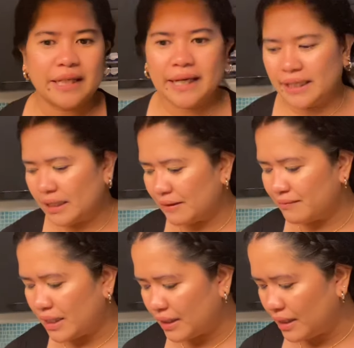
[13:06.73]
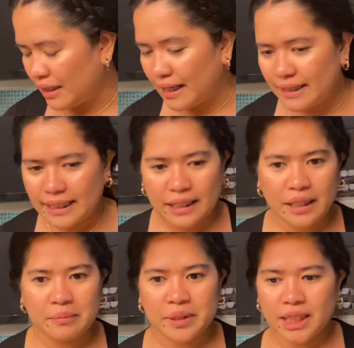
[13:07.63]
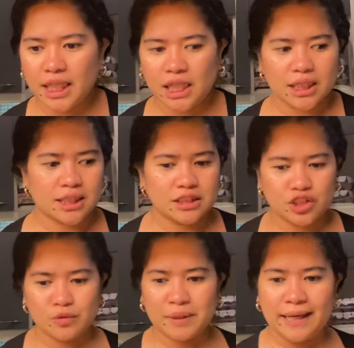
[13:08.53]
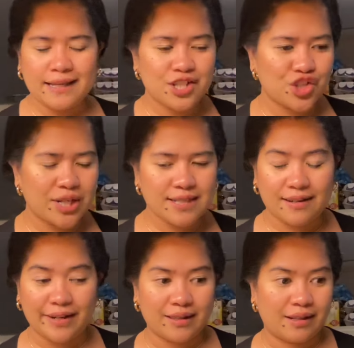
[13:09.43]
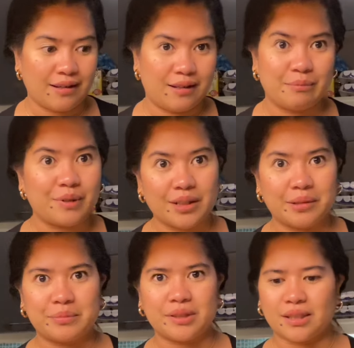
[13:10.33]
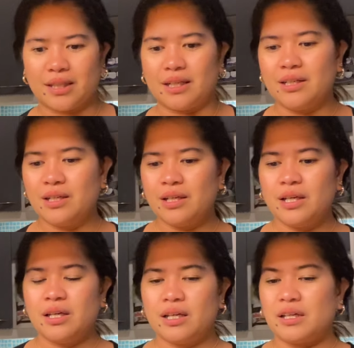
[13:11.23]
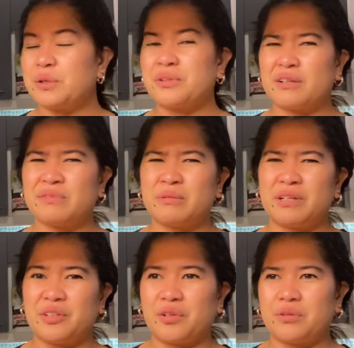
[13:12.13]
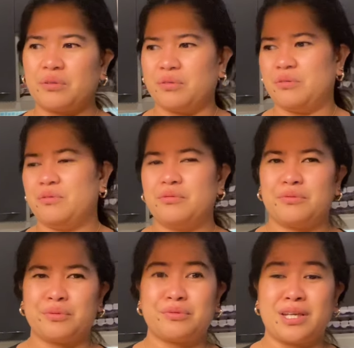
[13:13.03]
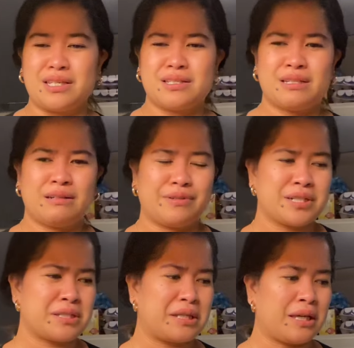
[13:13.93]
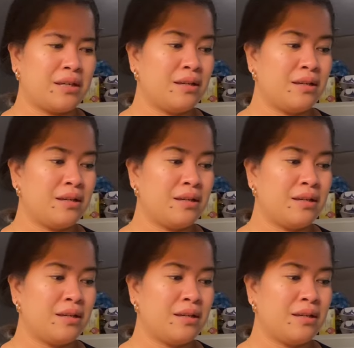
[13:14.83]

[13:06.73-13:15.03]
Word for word: dahil love natin ang ating kaibigan, so may stress pa rin talaga ng mga bongga. Hindi ko naramdaman yung ano ko, 2 days rest day.